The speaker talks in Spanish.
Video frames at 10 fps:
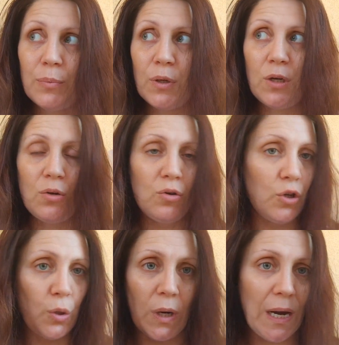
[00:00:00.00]
porque
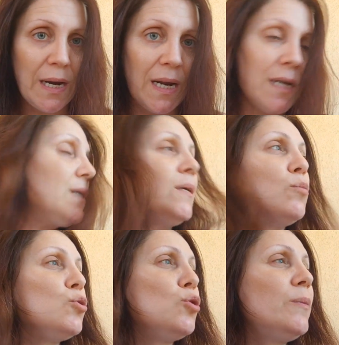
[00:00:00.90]
no quiero aclarar ni
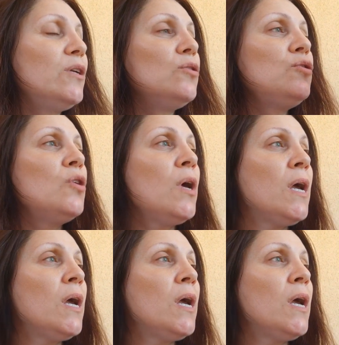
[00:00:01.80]
mucho menos,